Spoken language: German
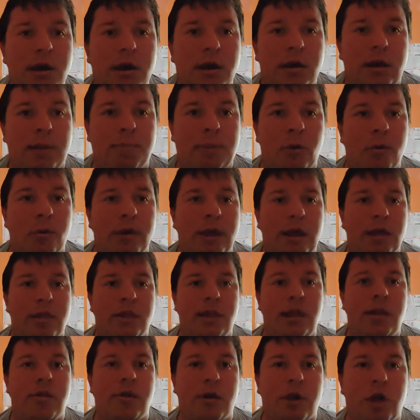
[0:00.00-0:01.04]
Da brauche ich
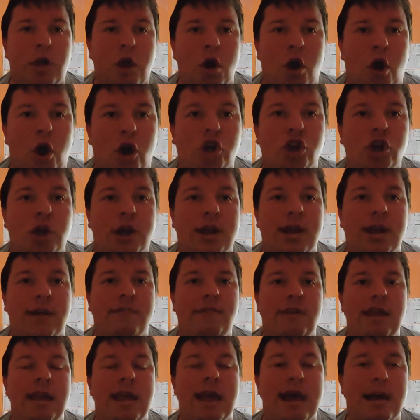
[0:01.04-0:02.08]
nicht solche Arschlöcher
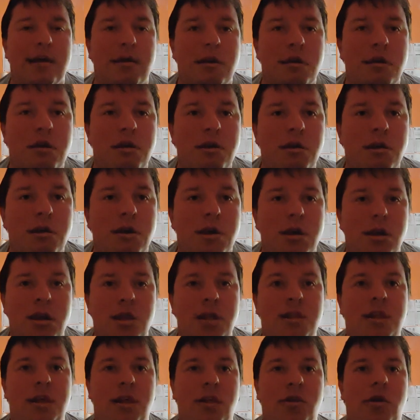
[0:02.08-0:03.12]
wie ihr, die
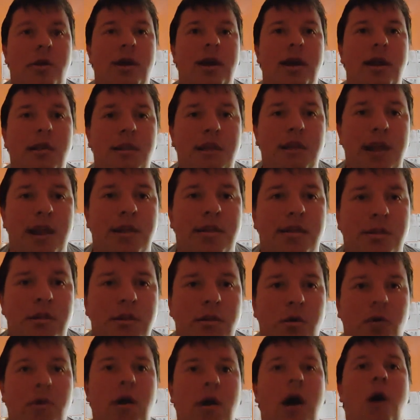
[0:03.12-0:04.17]
sich da hinsetzen
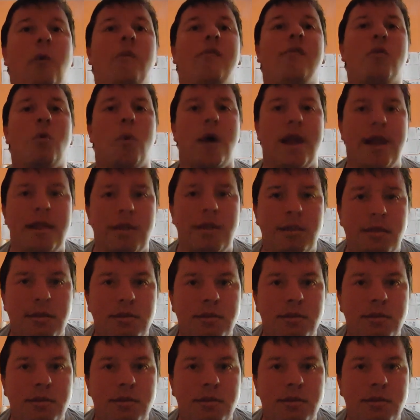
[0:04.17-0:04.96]
und aufgeulen.